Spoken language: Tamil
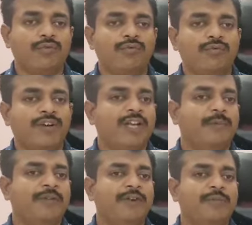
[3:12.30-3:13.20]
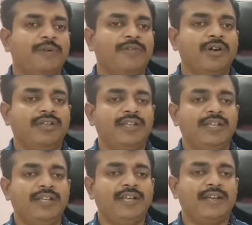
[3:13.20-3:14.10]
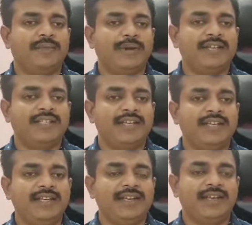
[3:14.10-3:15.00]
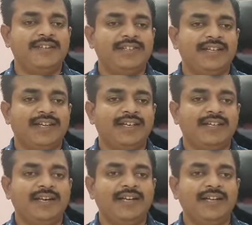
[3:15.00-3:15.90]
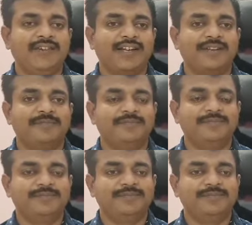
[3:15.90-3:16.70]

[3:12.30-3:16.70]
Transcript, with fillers: ஒருவரும் வெற்றி பெற வேண்டும் என்று வாழ்த்தி இன்றைய பயிற்சியை நிறைவு செய்கிறேன் நன்றி வணக்கம்